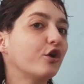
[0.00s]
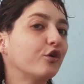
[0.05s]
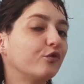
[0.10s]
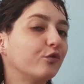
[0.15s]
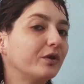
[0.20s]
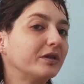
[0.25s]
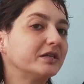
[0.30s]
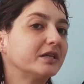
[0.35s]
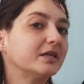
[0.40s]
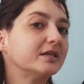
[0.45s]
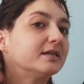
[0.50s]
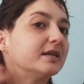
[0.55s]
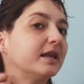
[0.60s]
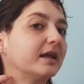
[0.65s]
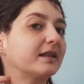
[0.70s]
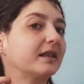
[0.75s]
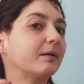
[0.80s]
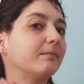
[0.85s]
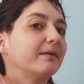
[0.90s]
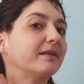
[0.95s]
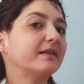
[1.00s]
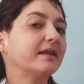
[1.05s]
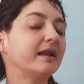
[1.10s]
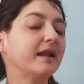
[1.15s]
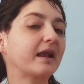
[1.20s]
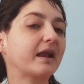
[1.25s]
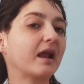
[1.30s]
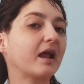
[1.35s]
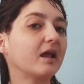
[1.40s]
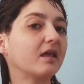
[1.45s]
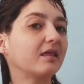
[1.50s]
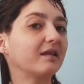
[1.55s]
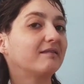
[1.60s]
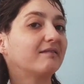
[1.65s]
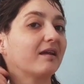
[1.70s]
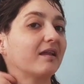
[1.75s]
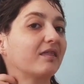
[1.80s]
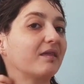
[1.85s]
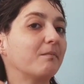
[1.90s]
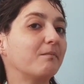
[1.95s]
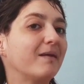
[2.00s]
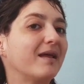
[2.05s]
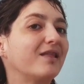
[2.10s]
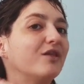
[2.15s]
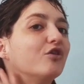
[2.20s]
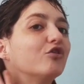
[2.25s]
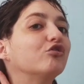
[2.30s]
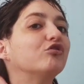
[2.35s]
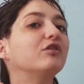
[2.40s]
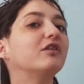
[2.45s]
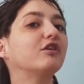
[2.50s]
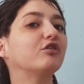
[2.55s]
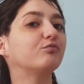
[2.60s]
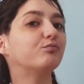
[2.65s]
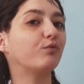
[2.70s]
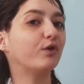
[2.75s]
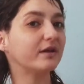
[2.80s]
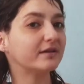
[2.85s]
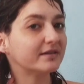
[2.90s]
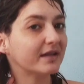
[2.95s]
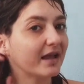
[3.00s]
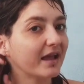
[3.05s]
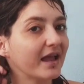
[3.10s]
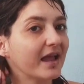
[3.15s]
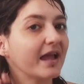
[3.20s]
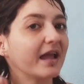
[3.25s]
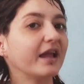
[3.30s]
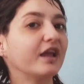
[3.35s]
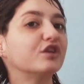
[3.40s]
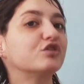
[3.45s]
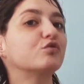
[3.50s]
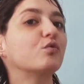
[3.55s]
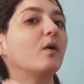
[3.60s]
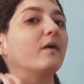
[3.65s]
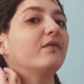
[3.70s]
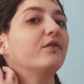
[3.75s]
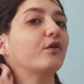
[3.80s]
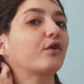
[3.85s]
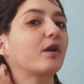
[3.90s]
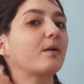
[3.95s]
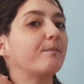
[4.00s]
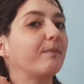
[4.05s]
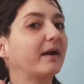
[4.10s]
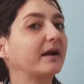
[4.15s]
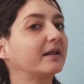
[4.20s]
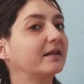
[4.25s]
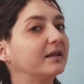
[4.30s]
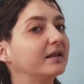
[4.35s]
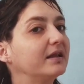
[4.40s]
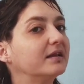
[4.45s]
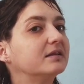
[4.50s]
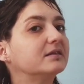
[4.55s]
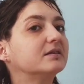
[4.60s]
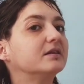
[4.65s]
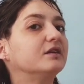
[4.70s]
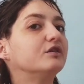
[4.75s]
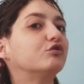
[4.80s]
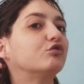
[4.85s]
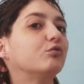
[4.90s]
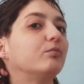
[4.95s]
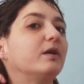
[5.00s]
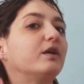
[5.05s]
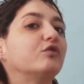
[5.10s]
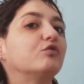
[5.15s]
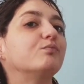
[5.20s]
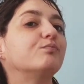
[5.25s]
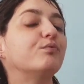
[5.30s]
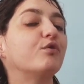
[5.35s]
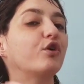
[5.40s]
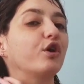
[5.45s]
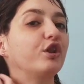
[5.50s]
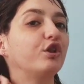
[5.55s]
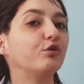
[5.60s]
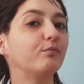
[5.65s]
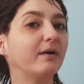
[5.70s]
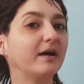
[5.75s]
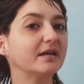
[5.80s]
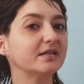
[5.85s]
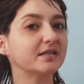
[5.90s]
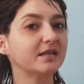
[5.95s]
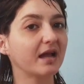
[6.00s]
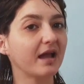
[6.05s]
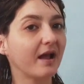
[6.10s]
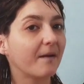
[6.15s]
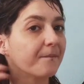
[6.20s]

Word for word: no echéis directamente en la raíz, echad de medios y después es cuando repartís y subís un poquito más